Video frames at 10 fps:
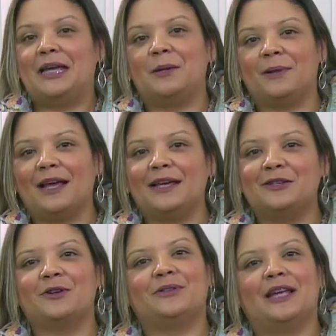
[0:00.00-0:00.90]
E para
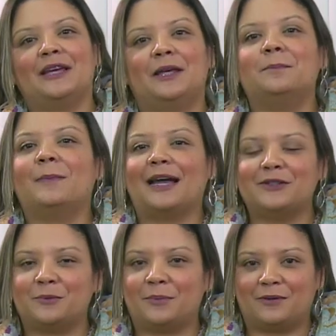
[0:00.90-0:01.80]
isso eu tenho aqui
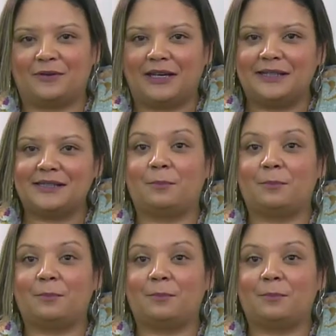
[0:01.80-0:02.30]
mais uma vez a